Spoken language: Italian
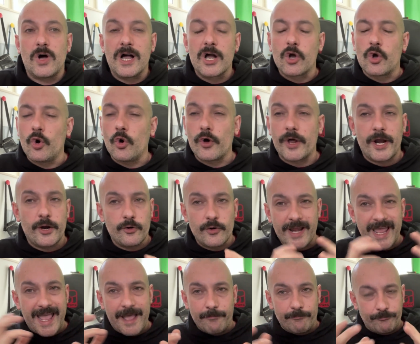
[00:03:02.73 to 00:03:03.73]
ancora non
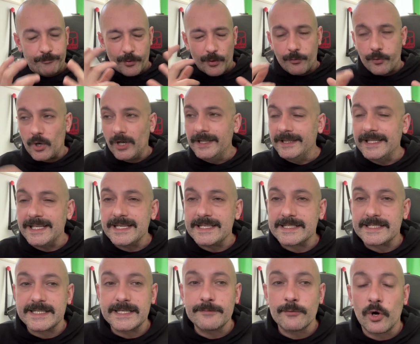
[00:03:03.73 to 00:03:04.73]
è proprio
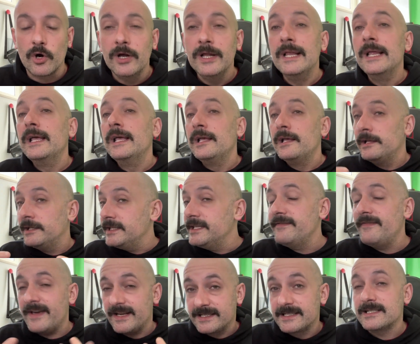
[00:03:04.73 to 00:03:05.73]
altissimo
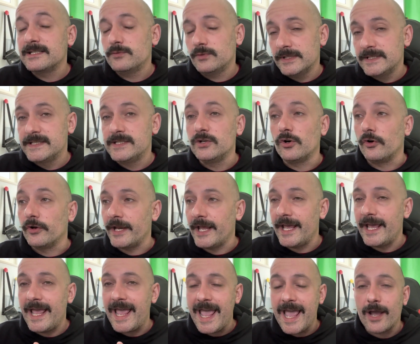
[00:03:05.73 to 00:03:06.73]
diversa
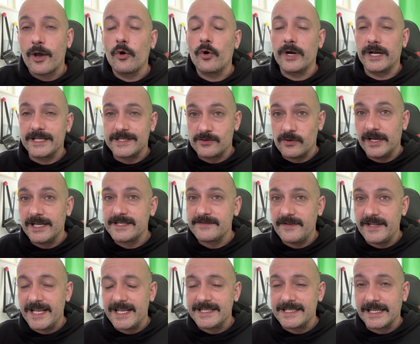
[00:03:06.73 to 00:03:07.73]
situazione è con la nazionale
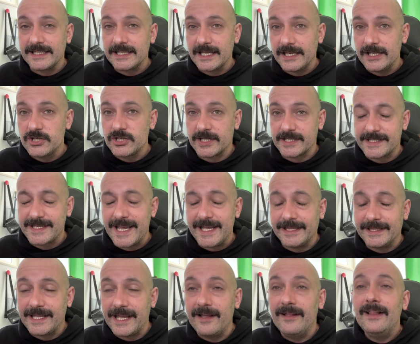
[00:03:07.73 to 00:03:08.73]
svedese under
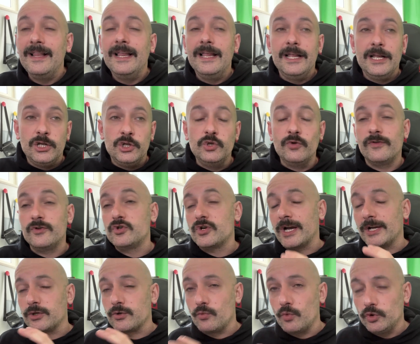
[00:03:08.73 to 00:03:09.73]
17 dove ha
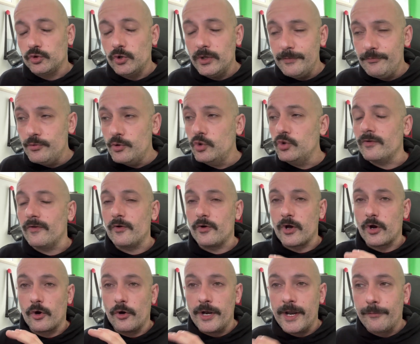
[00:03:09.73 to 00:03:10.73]
giocato molto di più dove è
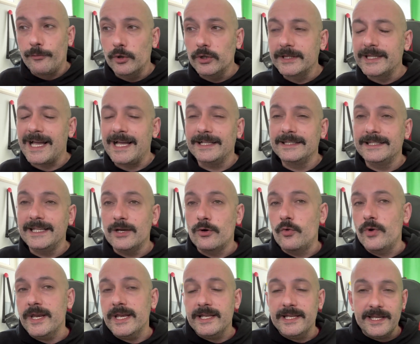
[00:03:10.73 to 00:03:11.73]
una colonna portante
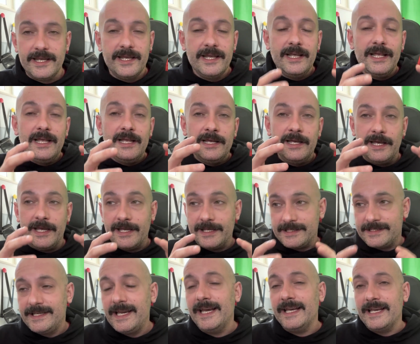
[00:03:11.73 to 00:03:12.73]
quindi eh,
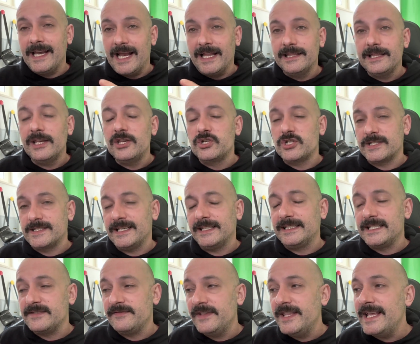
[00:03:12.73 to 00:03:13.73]
se nell'under
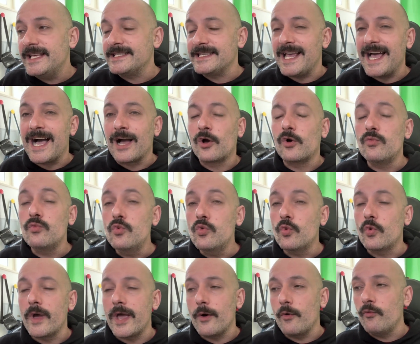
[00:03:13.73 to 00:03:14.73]
17 svedese ha
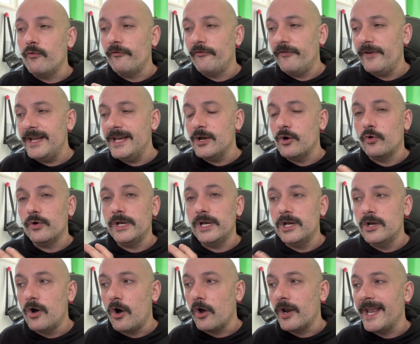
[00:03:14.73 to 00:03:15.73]
comunque un feeling con
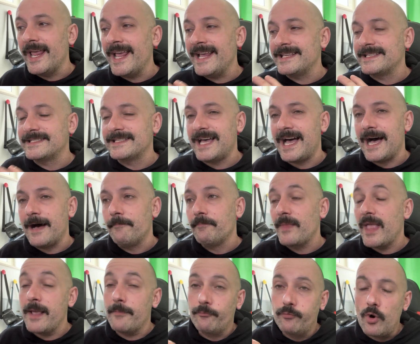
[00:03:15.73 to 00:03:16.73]
il gol e sa
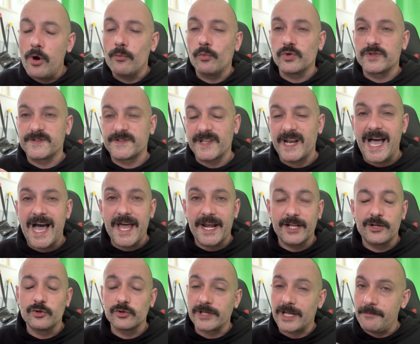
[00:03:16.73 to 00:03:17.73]
e può
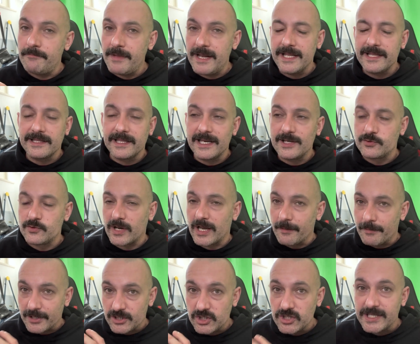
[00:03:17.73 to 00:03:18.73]
mostrare totalmente le sue
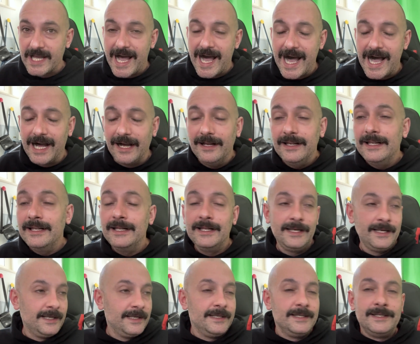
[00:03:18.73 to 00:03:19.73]
capacità
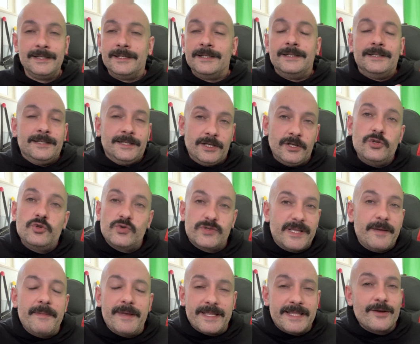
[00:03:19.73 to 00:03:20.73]

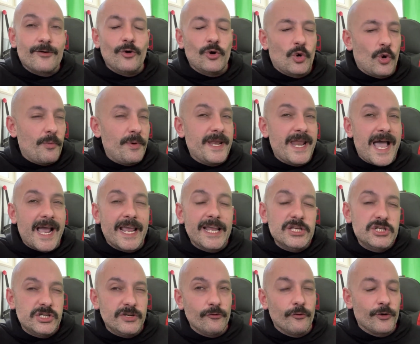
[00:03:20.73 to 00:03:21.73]
giustamente col
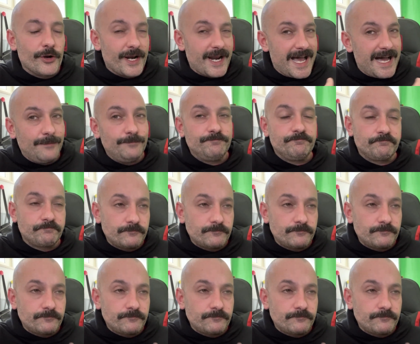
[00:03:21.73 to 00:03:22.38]
Copenaghen ci vorrà